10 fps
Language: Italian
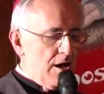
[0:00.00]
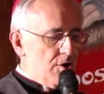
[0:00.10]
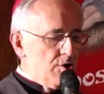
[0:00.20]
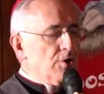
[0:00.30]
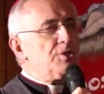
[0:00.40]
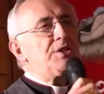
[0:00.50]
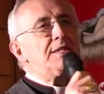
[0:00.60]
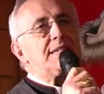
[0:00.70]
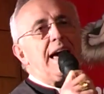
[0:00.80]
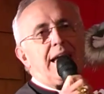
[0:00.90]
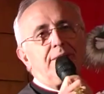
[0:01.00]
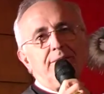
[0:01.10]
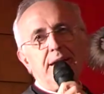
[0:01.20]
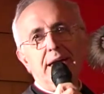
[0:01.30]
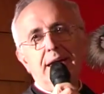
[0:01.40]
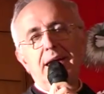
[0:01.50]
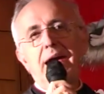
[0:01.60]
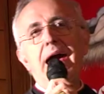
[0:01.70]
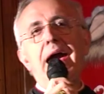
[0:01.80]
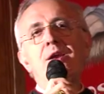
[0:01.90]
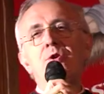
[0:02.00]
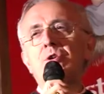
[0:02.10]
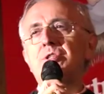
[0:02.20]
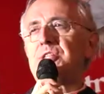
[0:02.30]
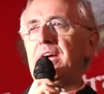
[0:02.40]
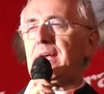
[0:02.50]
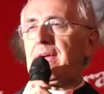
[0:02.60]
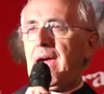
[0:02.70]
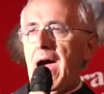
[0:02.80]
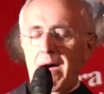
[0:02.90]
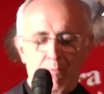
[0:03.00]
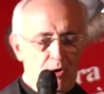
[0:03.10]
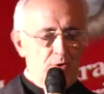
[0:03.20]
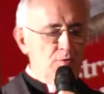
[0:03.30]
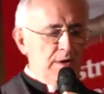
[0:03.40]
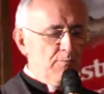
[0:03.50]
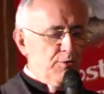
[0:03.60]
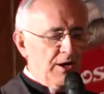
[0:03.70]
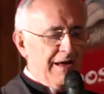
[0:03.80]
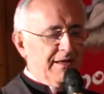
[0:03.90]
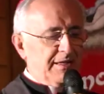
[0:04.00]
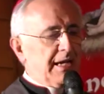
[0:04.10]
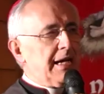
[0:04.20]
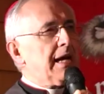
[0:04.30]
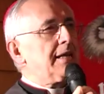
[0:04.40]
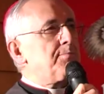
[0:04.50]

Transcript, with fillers: Non ci serve e non cerchiamo una buona vetrina di